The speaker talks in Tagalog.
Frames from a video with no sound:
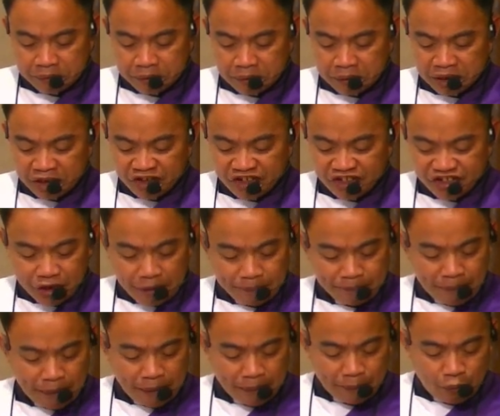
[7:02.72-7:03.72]
sa
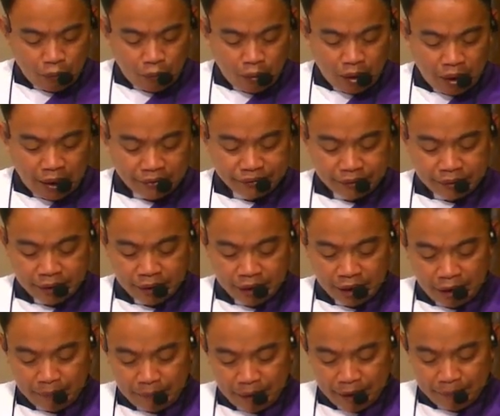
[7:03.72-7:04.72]
pagbuhat nga
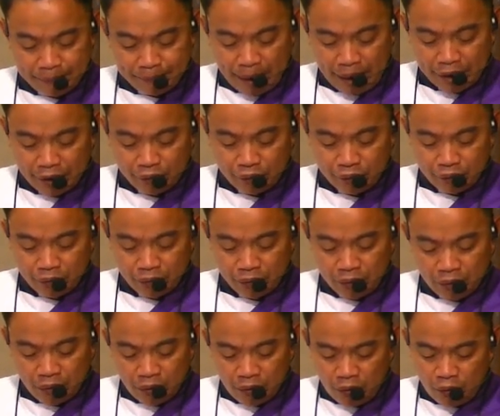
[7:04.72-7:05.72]
malipayon
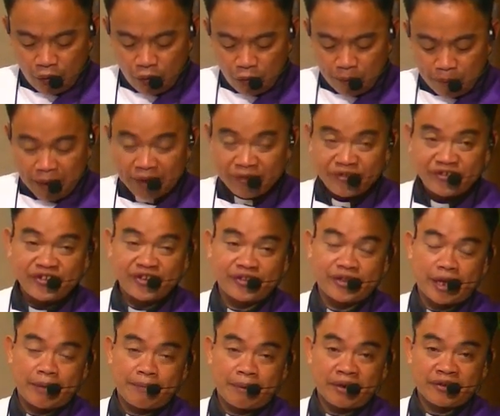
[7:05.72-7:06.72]
uban sa
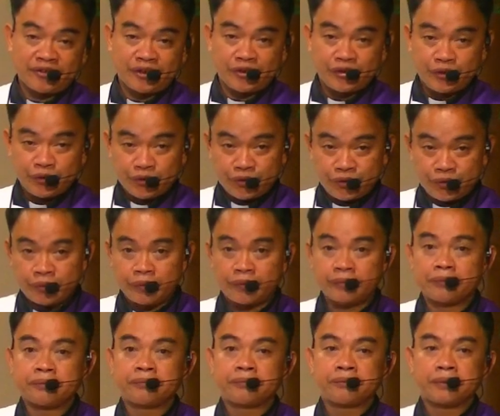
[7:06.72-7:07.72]
tabang sa Dios no
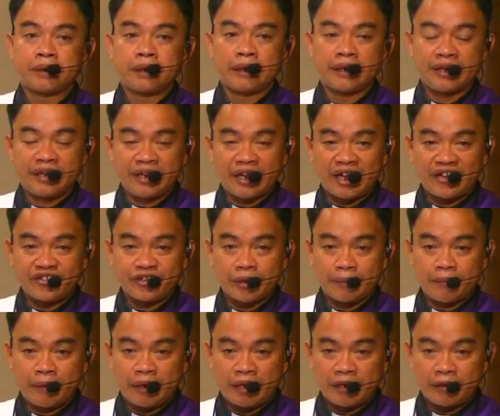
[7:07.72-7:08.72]
diha sa
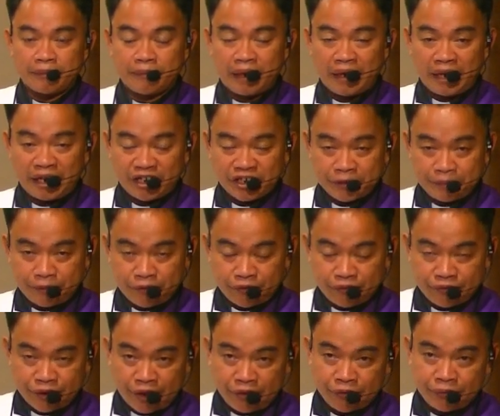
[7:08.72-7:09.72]
balang, Espiritu
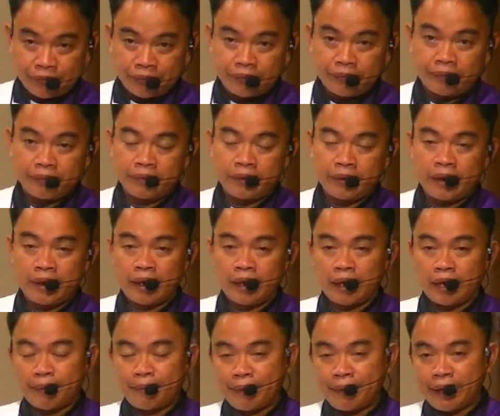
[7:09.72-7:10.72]
Santo
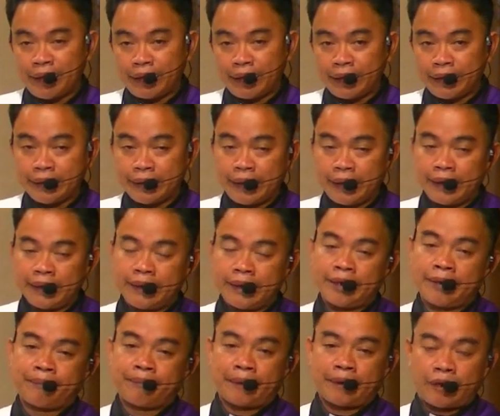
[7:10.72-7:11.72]
labi na giniining
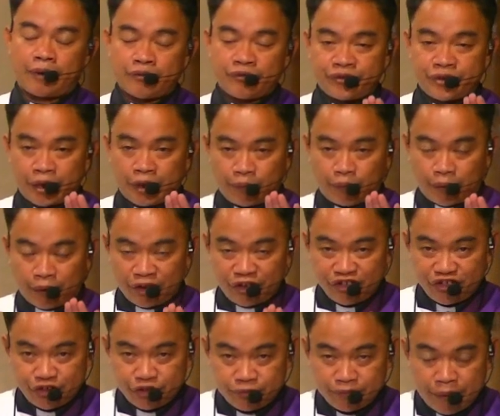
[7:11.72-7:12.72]
panahon sa
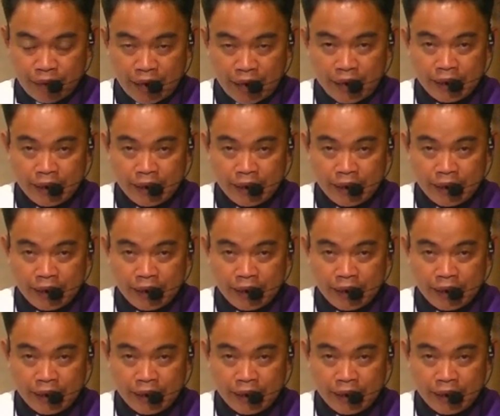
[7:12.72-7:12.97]
Kwarisma